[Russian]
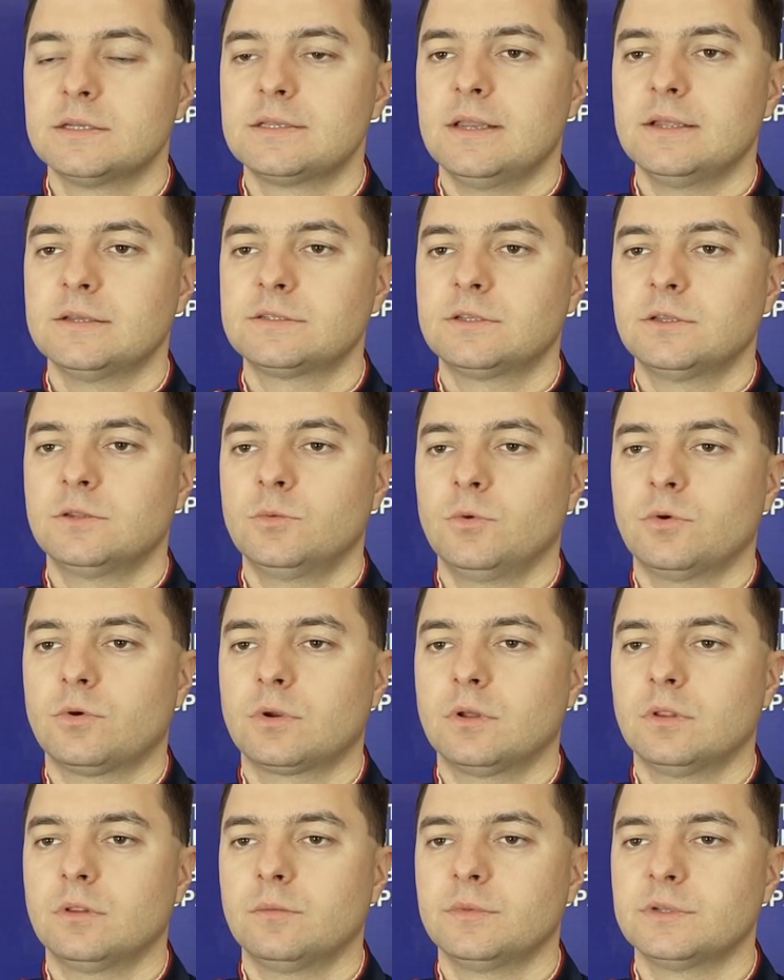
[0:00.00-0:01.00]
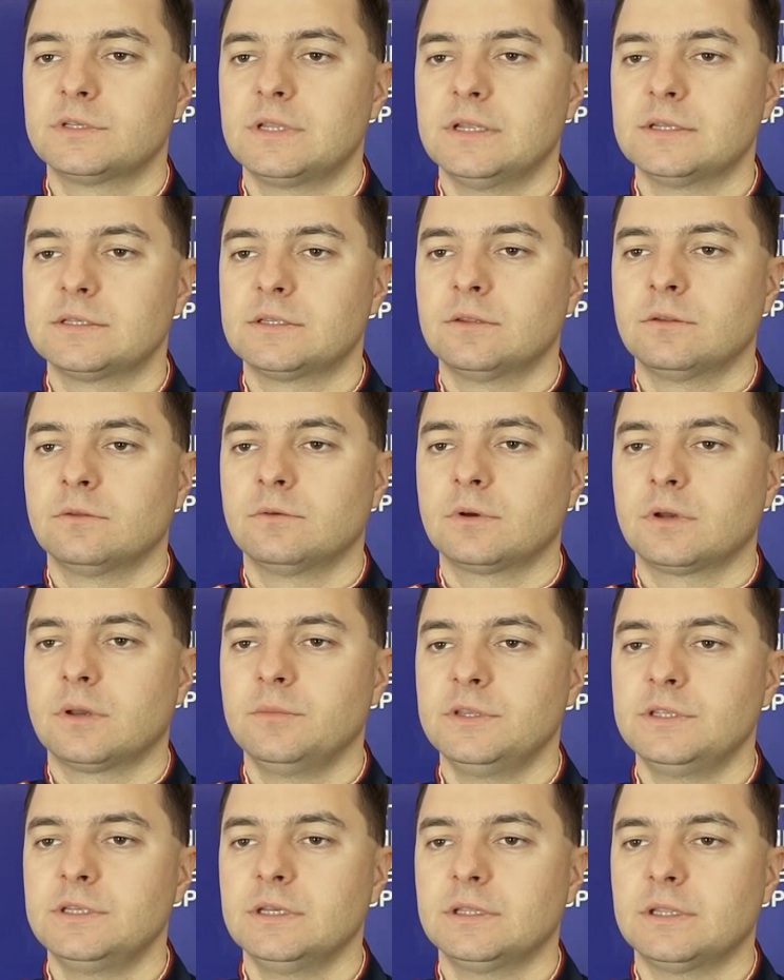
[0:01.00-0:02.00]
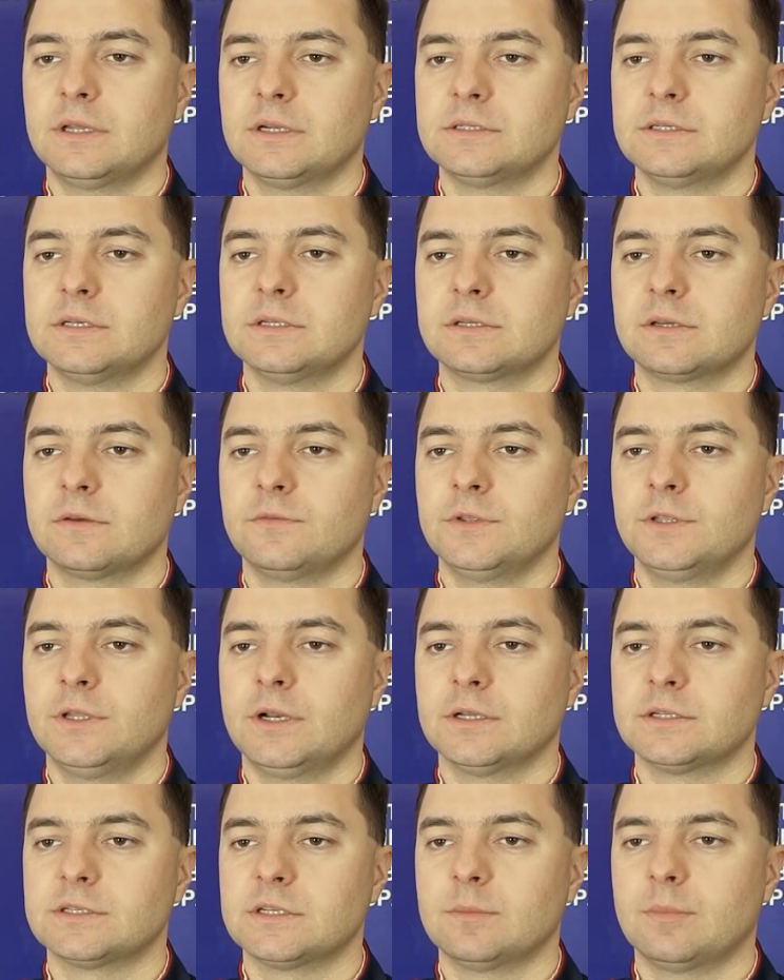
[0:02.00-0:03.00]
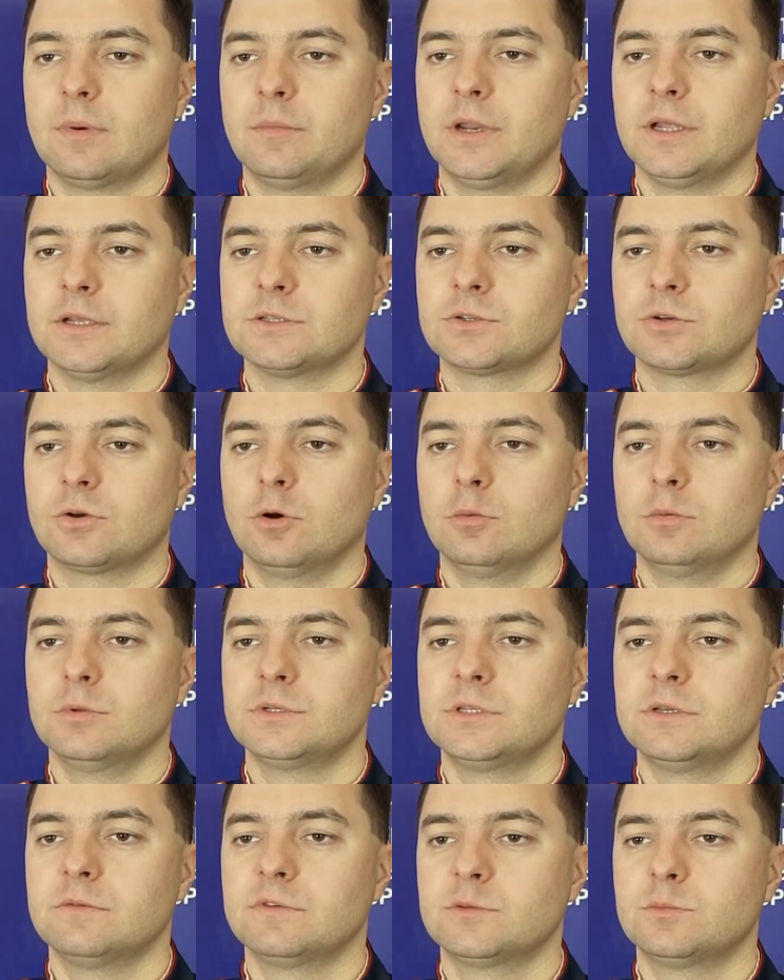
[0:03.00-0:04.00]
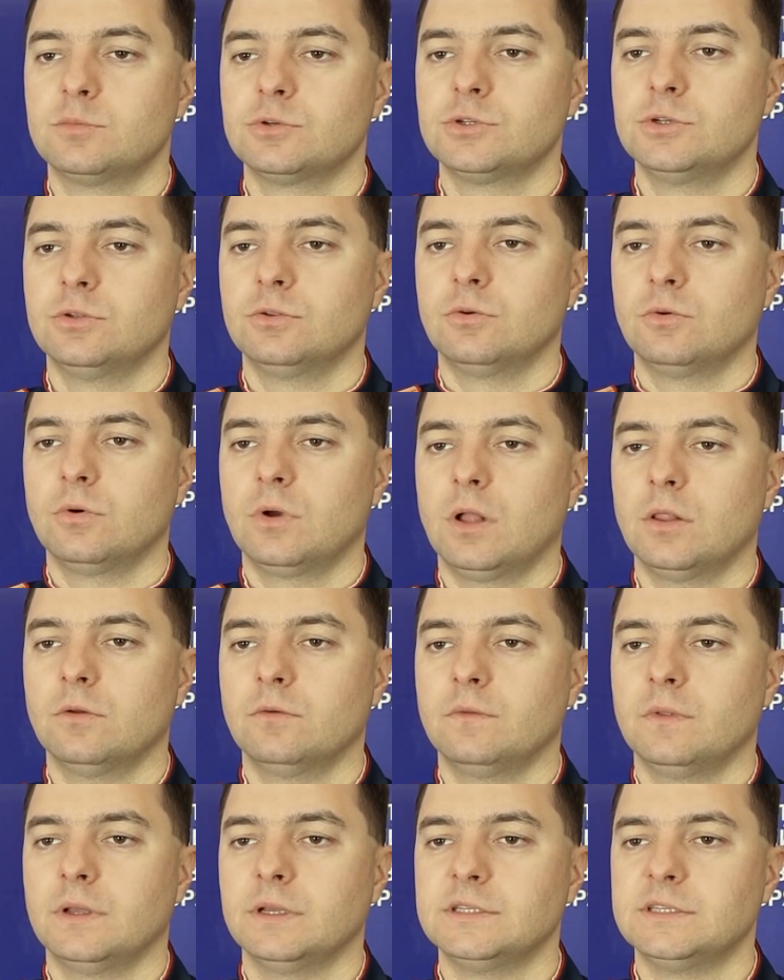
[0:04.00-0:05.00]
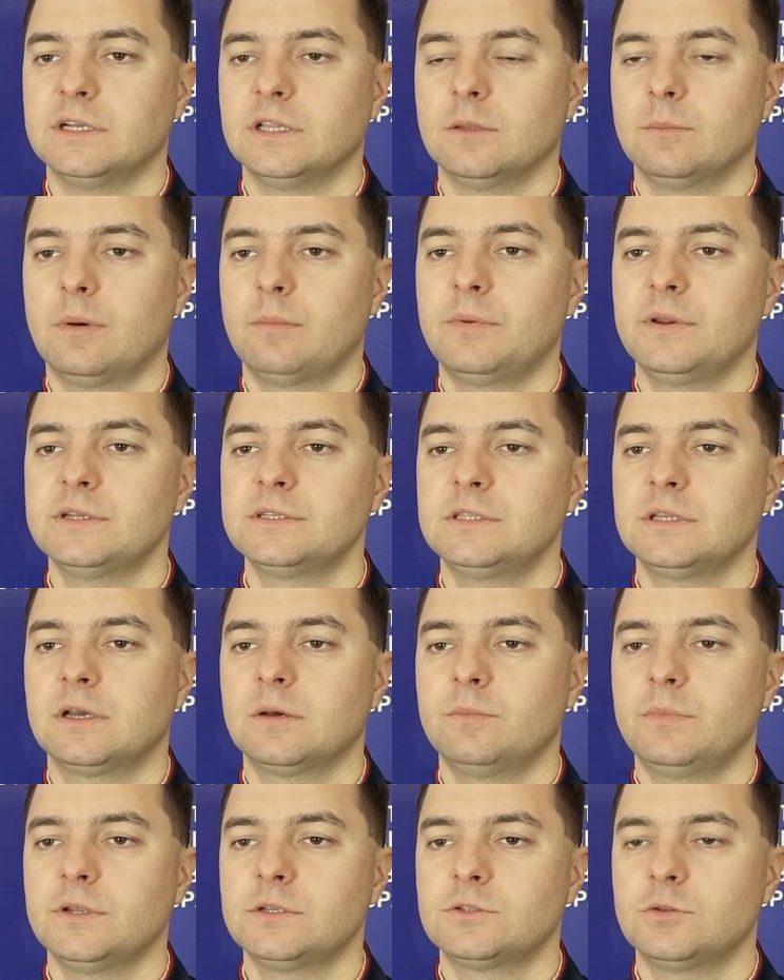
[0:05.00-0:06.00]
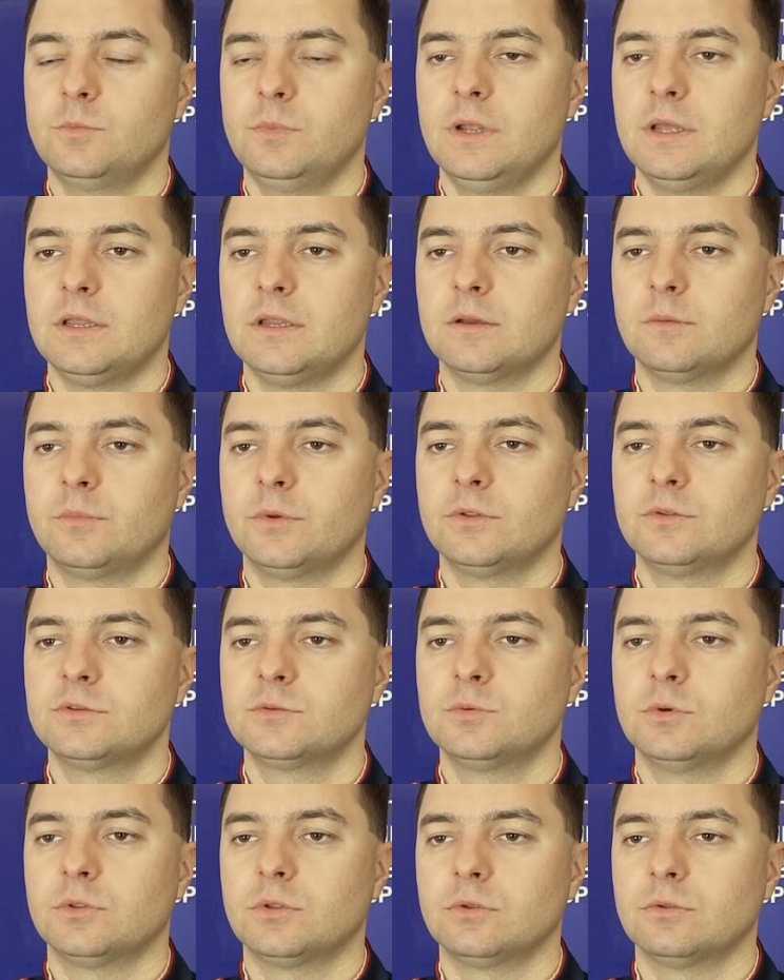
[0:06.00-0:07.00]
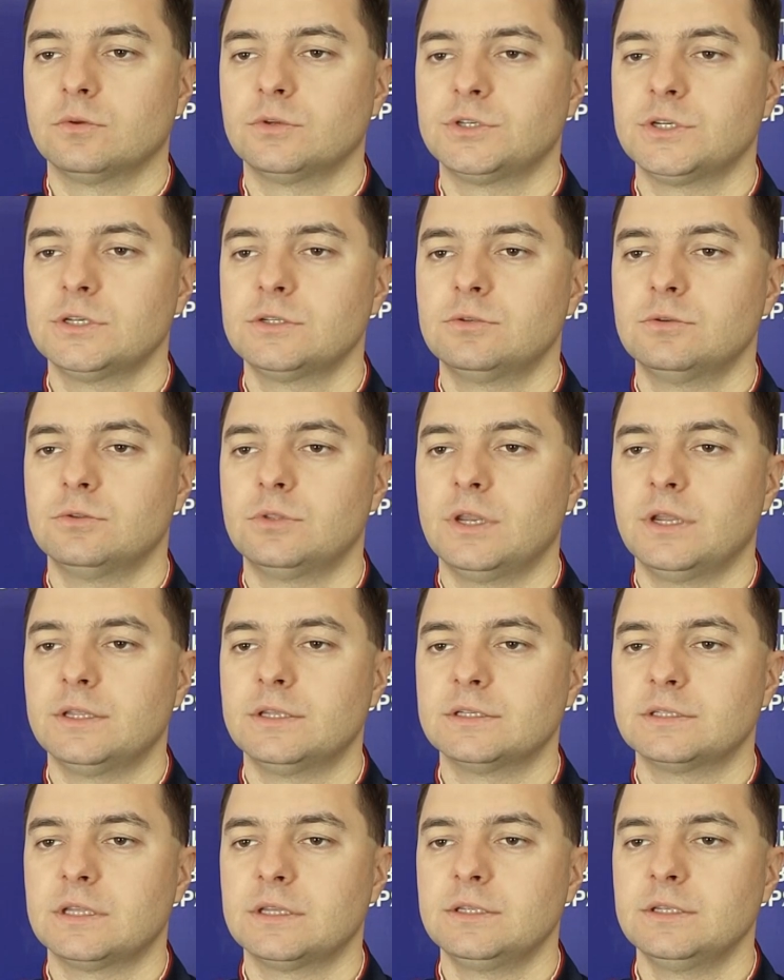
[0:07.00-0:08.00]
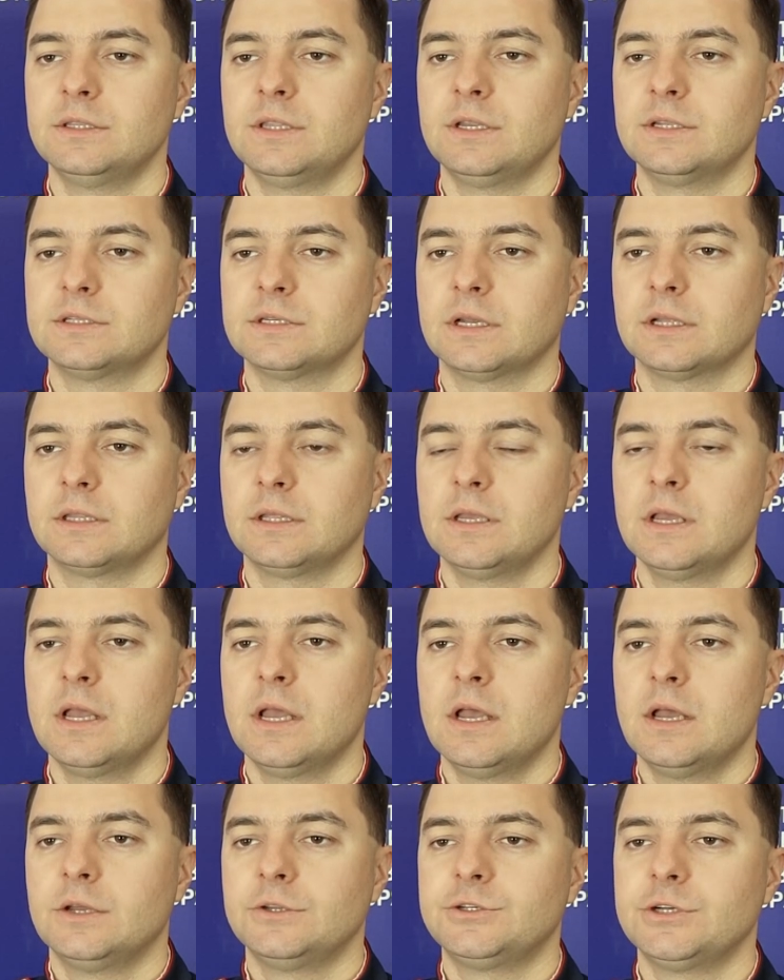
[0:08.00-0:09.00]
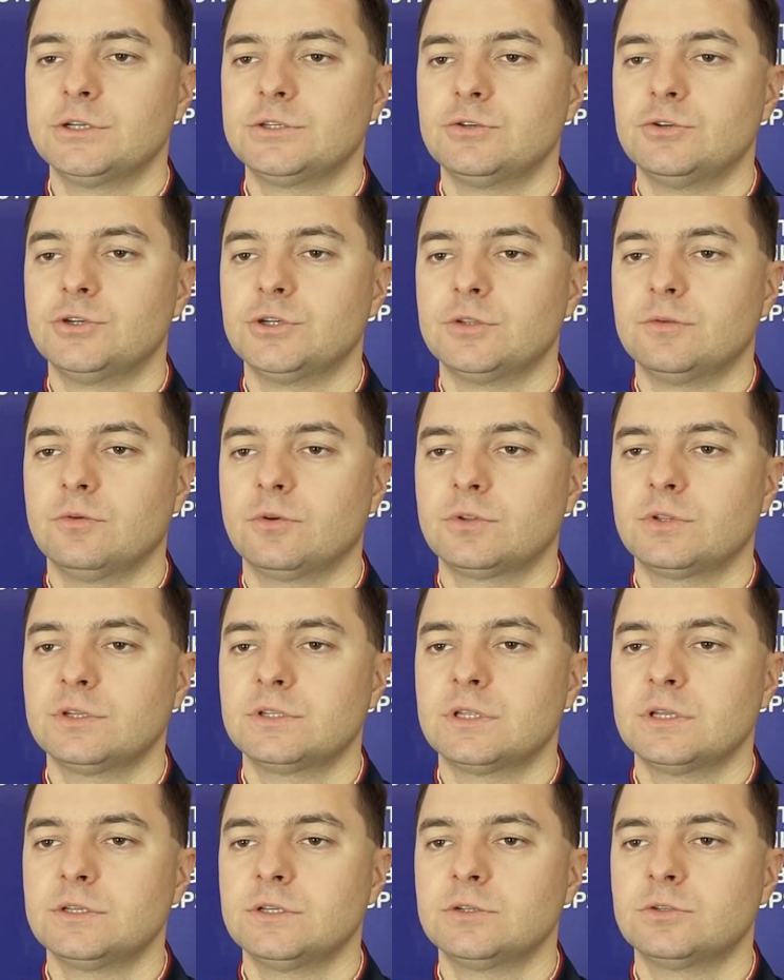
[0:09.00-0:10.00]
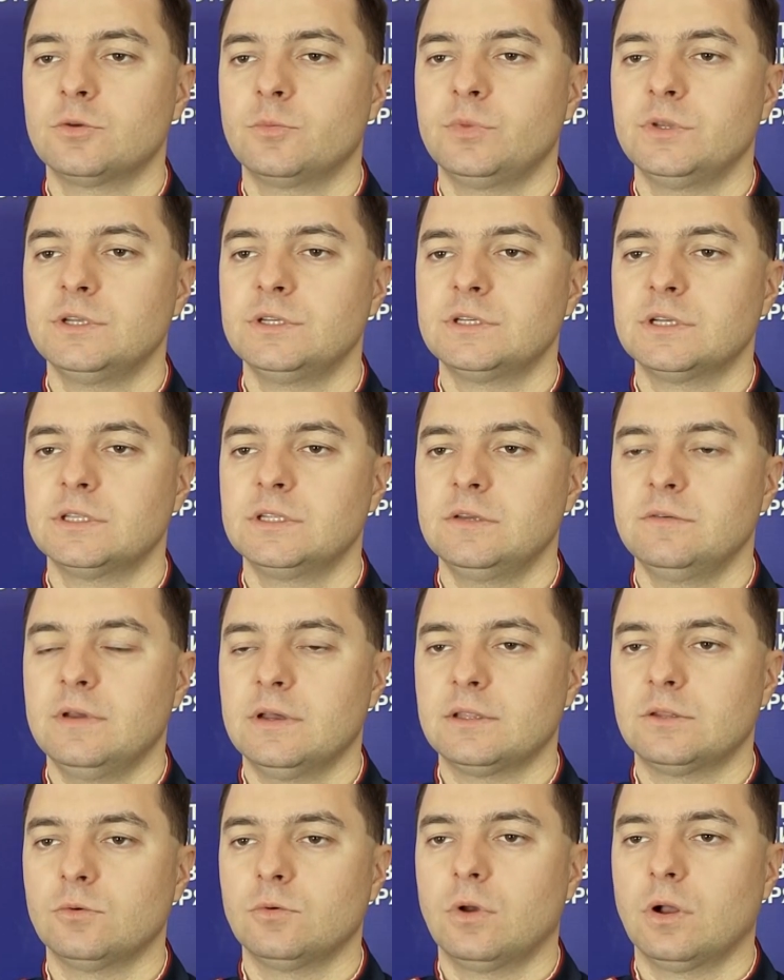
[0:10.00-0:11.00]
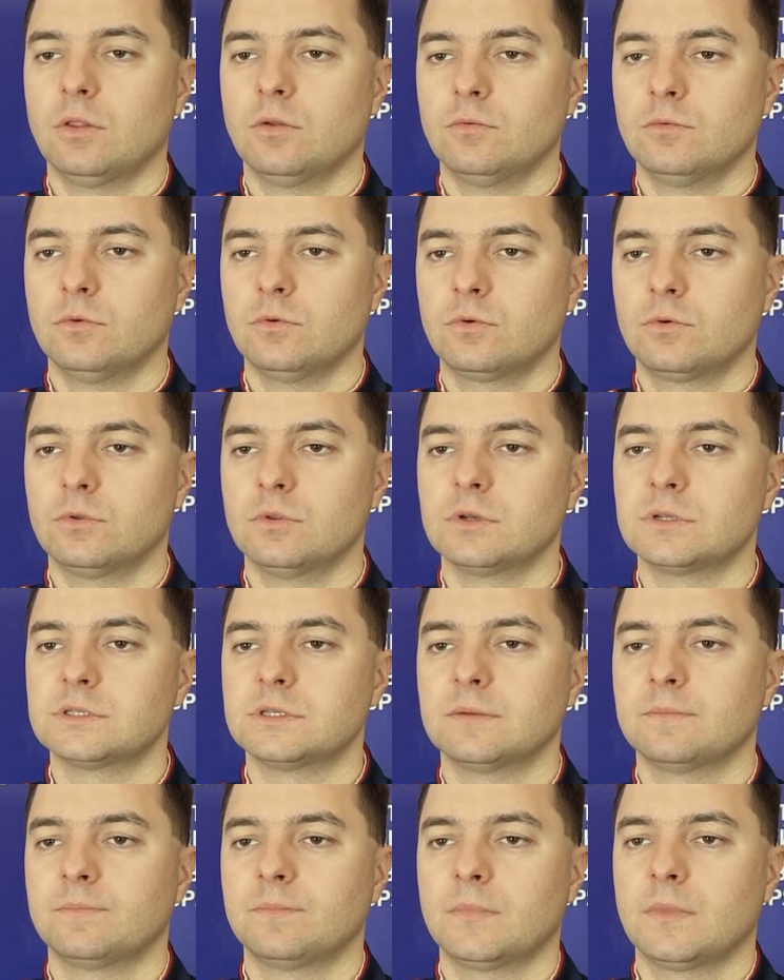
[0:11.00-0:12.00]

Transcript: Следственными органами Следственного комитета Российской Федерации по Брянской области возбуждено уголовное дело по признакам преступления, предусмотренного частью 3 статьи 30, частью 4 статьи 159 Уголовного кодекса